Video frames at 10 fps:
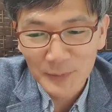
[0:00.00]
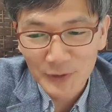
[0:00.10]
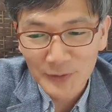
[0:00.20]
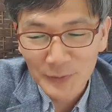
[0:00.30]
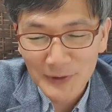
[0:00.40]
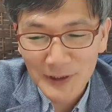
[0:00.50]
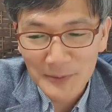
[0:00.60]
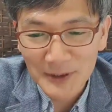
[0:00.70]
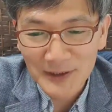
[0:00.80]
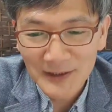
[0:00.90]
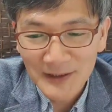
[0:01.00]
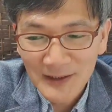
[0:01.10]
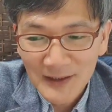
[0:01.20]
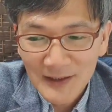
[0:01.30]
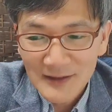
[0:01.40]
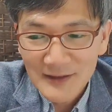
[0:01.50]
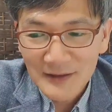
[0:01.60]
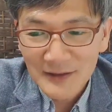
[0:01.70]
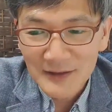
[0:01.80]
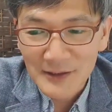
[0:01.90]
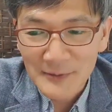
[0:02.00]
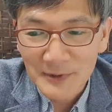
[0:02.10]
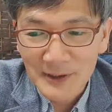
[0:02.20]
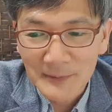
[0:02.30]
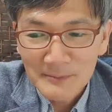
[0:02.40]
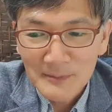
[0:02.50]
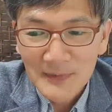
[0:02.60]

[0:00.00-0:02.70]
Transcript: 뭐 이런 속담이 생각이 났습니다.